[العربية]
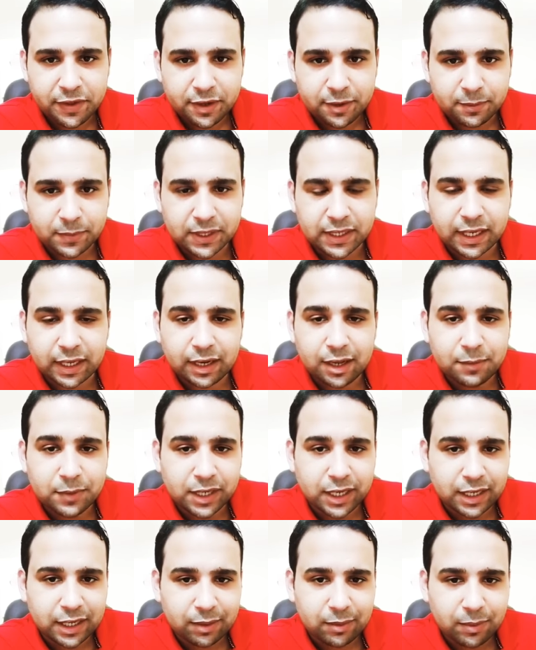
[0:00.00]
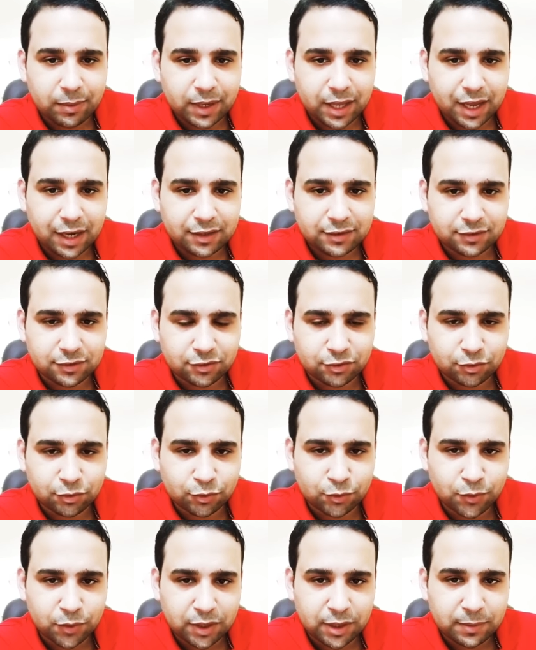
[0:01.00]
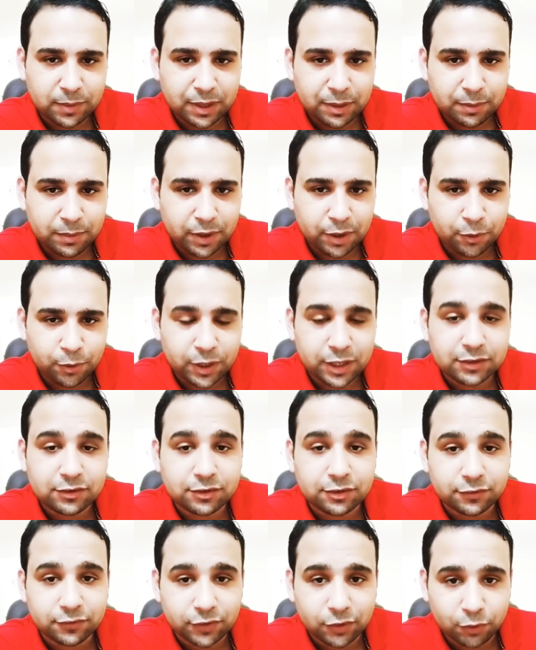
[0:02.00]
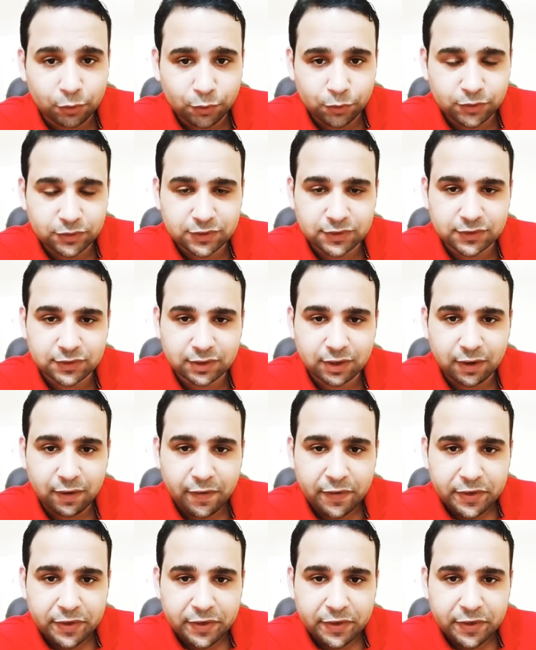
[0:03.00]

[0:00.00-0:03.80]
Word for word: بكلامك انما بالعكس الصوت كل ما يبقى واطي في الانثى